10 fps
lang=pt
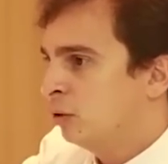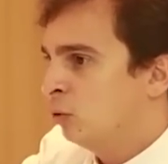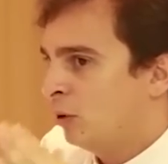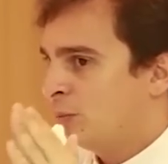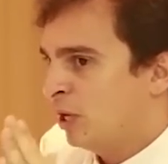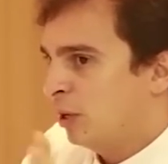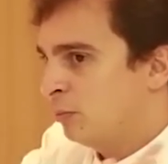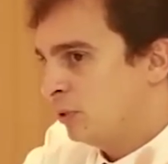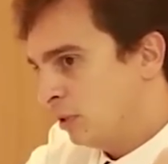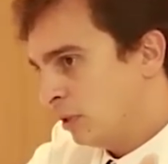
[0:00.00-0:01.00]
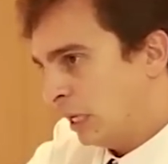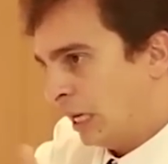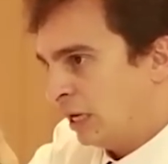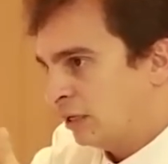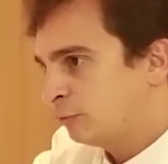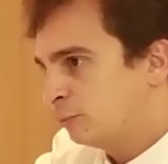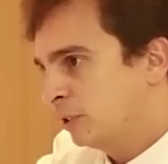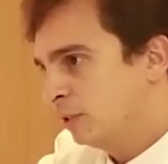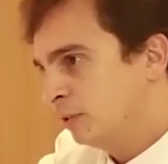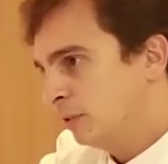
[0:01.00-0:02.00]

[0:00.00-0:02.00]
O MM raspa,